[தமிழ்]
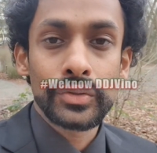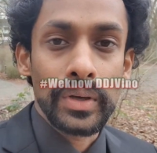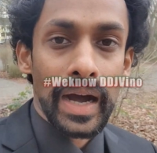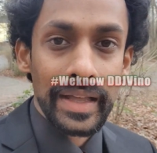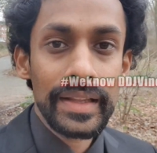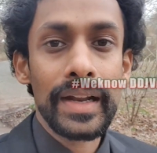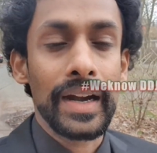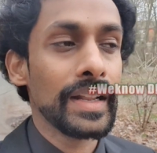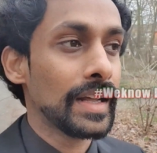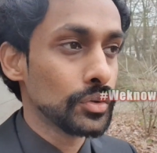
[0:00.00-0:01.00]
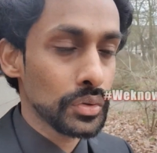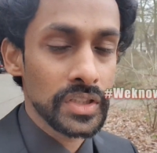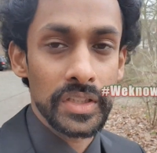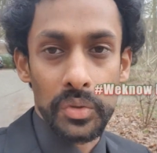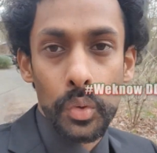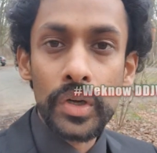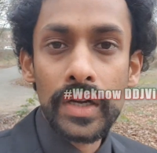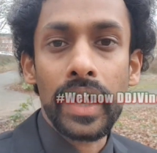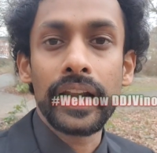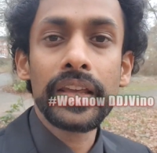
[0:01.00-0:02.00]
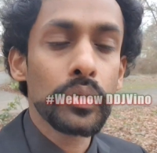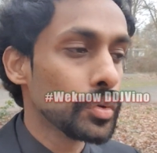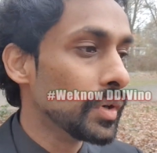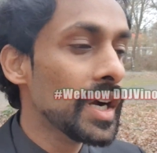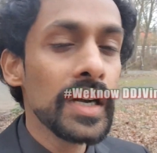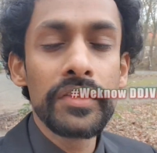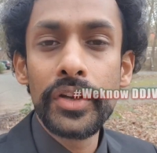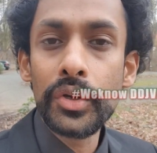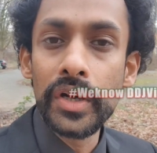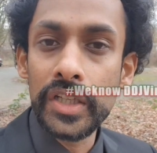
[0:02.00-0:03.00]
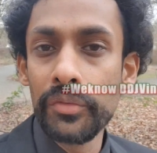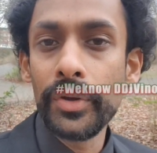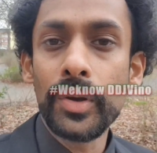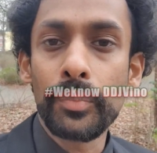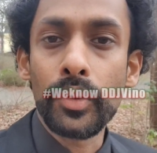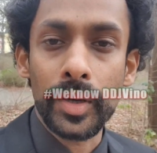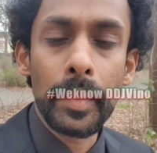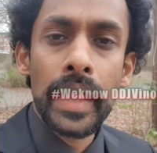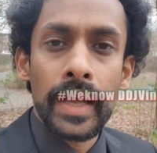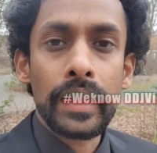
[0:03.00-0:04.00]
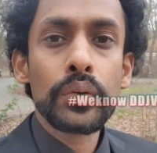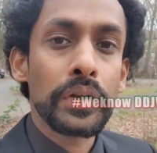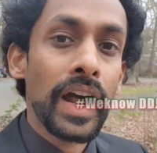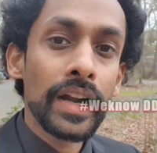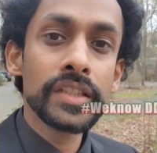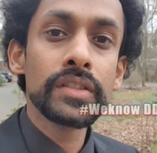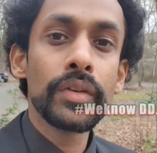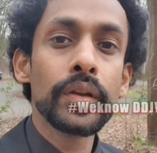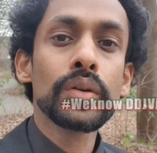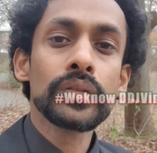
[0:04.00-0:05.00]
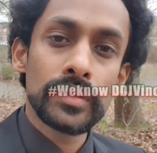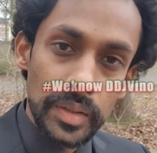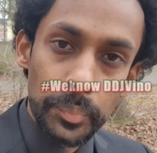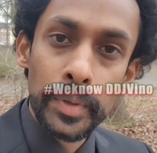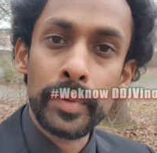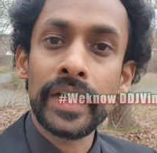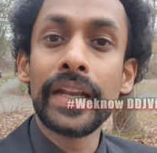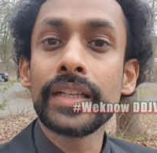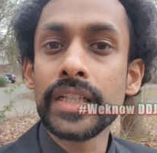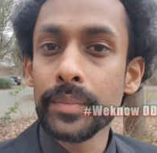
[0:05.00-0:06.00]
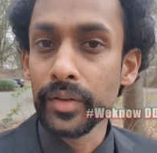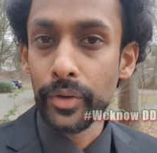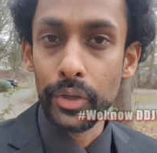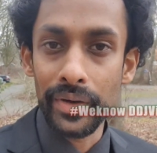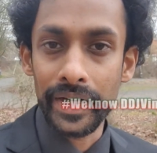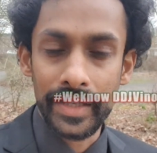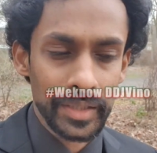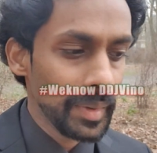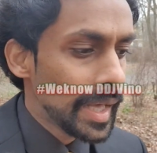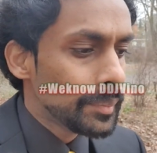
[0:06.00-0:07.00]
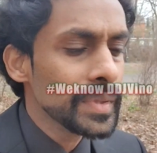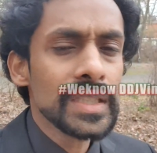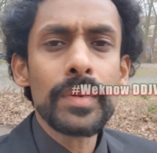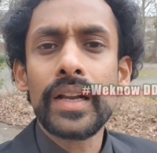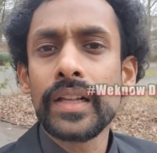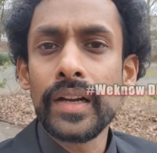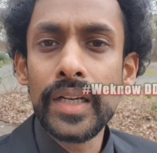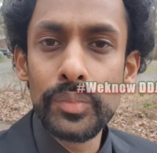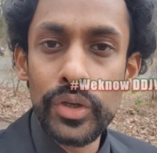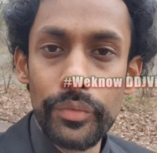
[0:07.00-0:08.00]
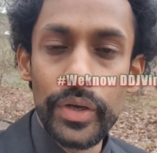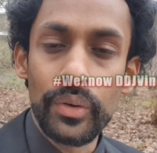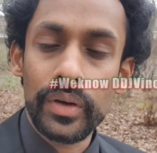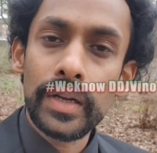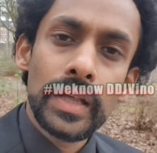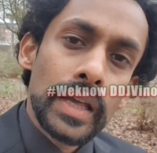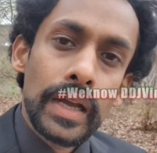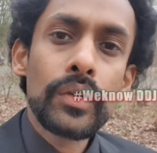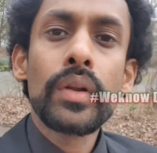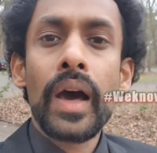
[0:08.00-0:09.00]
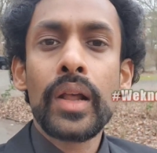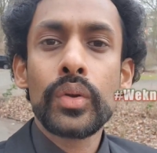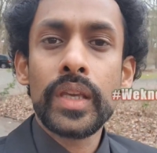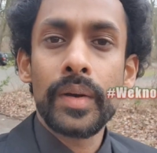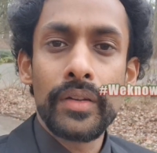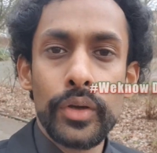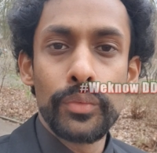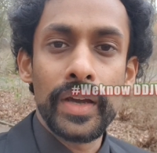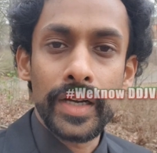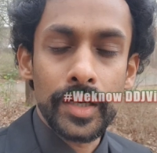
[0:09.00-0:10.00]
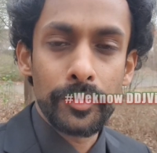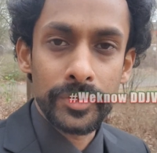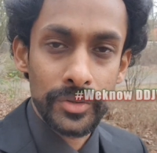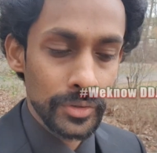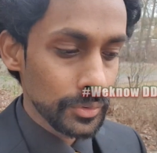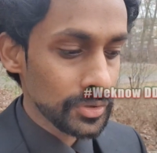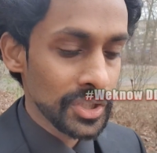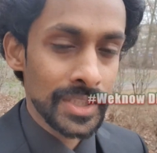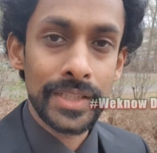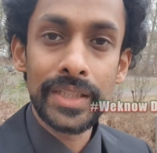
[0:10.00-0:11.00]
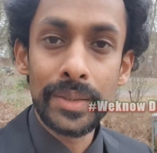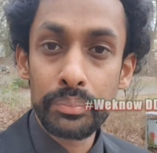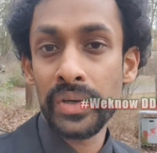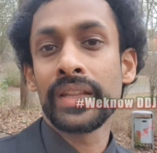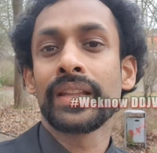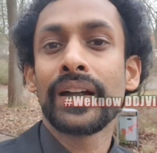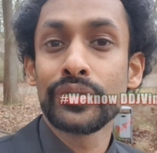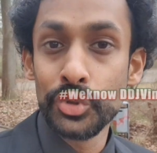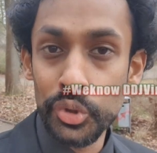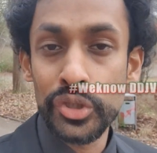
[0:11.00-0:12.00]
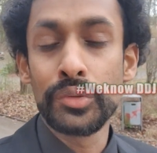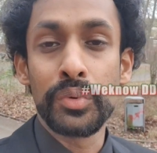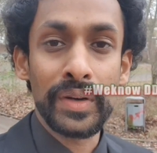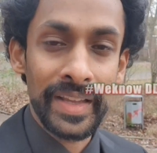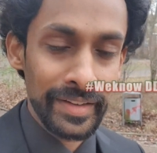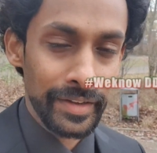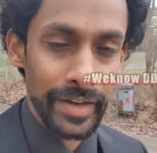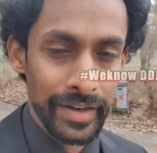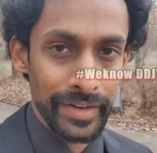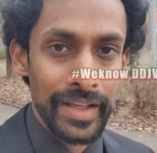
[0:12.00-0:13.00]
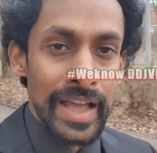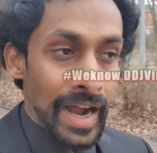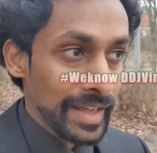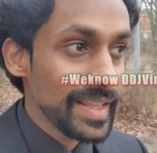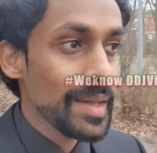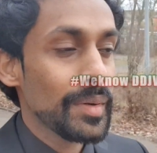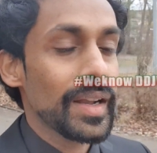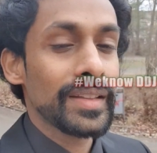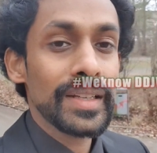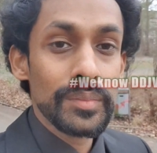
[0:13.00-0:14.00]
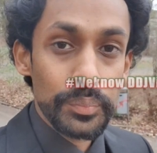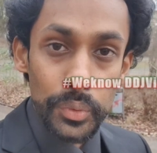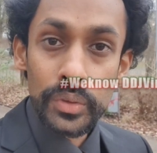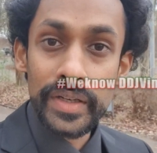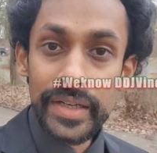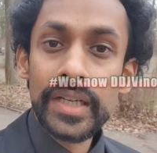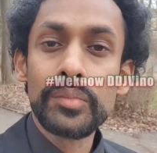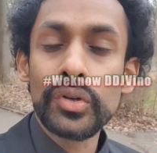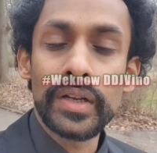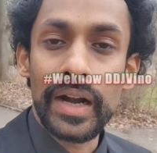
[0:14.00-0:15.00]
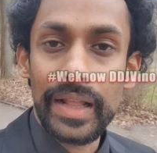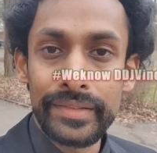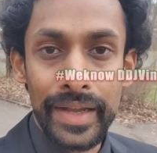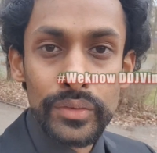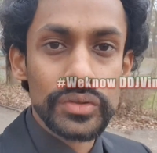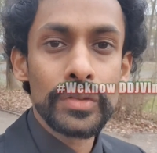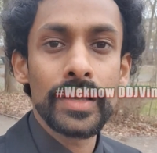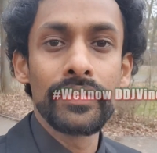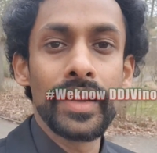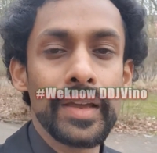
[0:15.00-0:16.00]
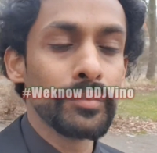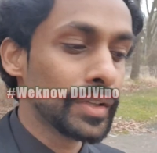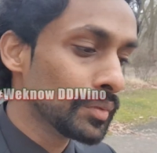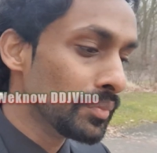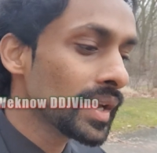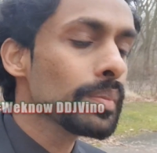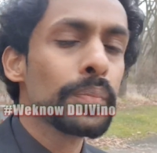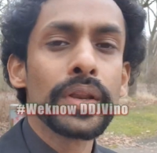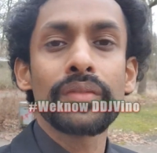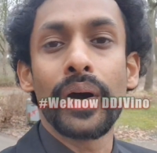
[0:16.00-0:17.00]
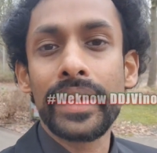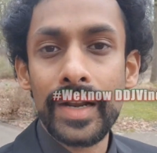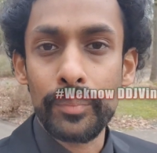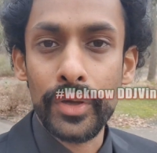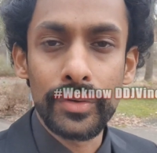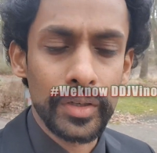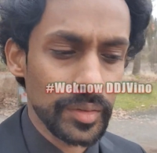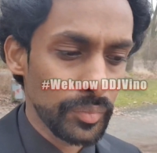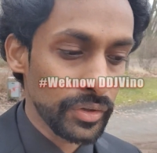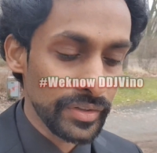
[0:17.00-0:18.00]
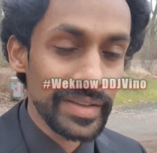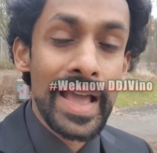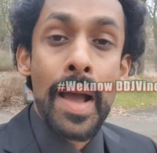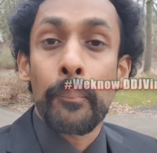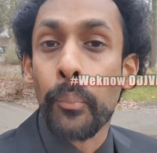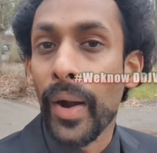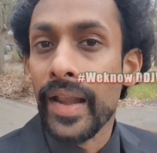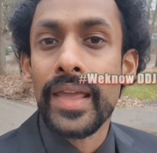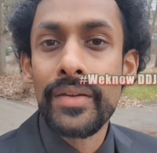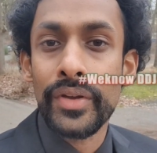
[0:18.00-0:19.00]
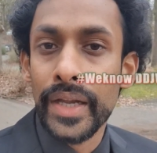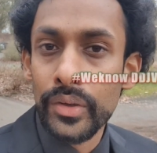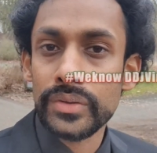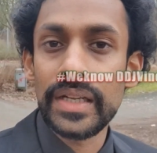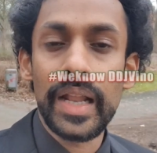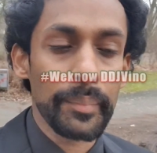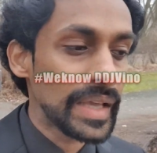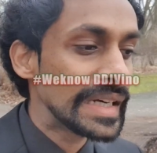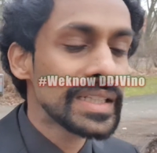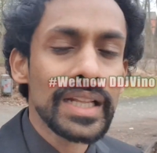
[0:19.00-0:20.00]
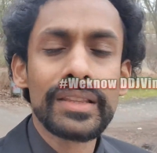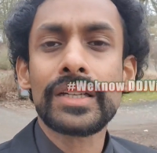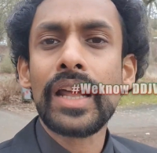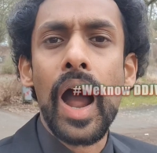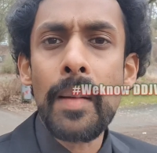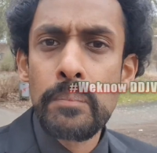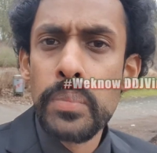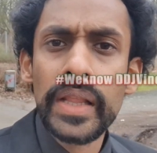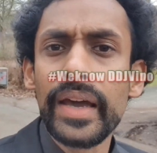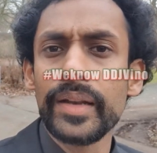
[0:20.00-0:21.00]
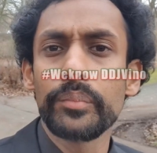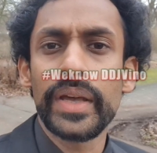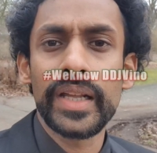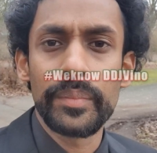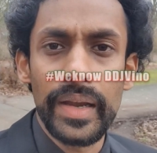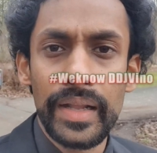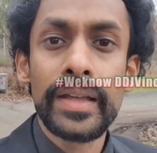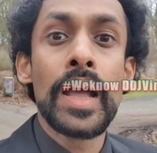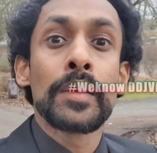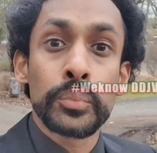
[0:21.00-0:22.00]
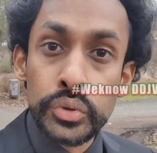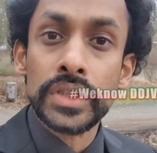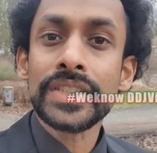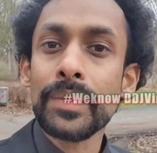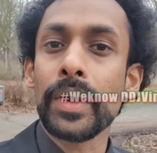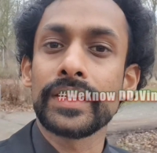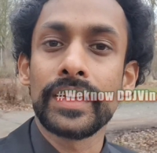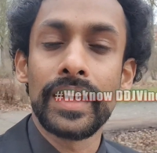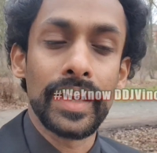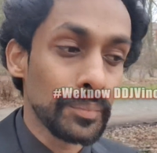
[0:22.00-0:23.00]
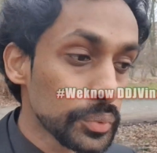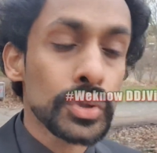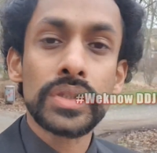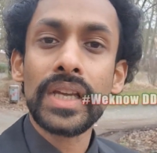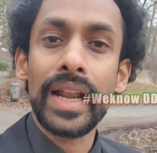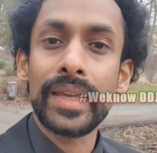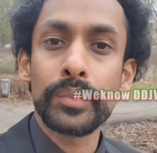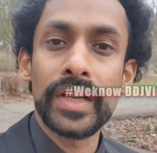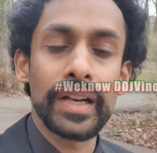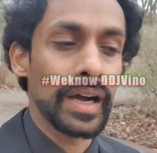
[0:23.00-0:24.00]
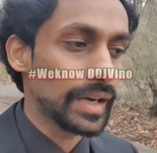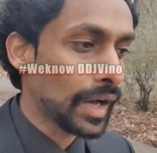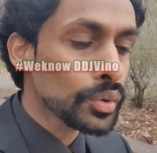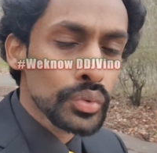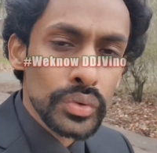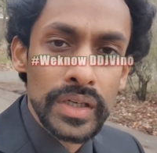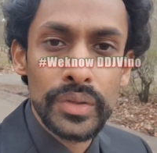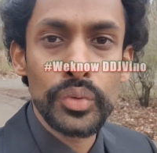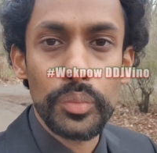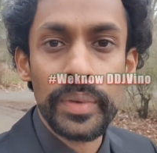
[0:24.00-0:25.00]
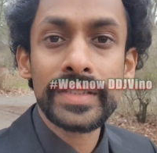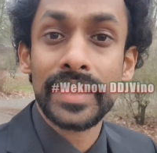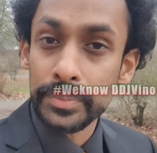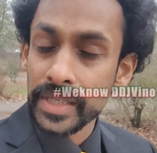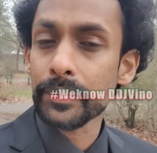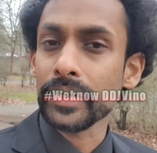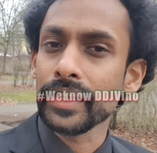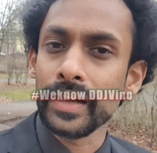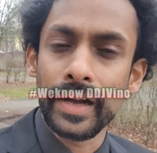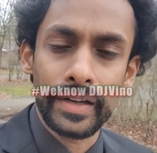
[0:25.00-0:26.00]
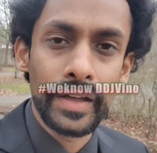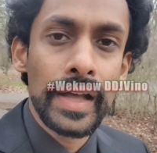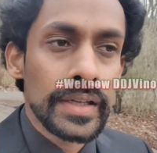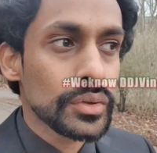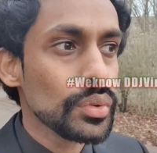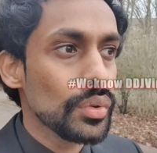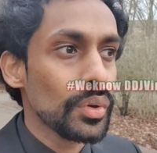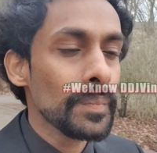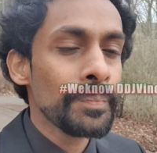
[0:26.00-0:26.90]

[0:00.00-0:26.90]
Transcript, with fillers: ஸோ அதனால் நான் யோசிச்சேன் ஒரு நாளே ஒரு ஏழு வீடியோ எட்டு வீடியோ போடுறோம் அதில் ஒரு நாலஞ்சு வீடியோ இப்படிப்பட்ட என்டர்டைன்மெண்ட் வீடியோவாக இருக்கட்டும் மிச்சமாக இருக்கிற ரெண்டு மூணு வீடியோக்கள் எவ்வளோ ஆரோக்கியமான வீடியோவாக இருக்கட்டும் சொல்லி யோசிச்சுட்டு இப்படித்தான் யூடியூப்புக்குள்ளே என்ட்ரி ஆனது அதே மாதிரி தான் தான் இப்போ ஒரு ரெண்டு மூணு நாளாக தனுஷுடைய வீடியோ வந்து மிகப்பெரிய வைரலாக போய் கொண்டிருக்கும் பொழுது பழைய வீடியோஸ் எல்லாமே கிட்டத்தட்ட ஐம்பதாயிரம் பேருக்கு மேலே புதுசாக பார்த்துருக்காங்க புதுசாக லைக் பண்ணியிருக்காங்க அறுநூறு எழுநூறு பேர் சப்ஸ்கிரைப் பண்ணியிருக்காங்க ஸோ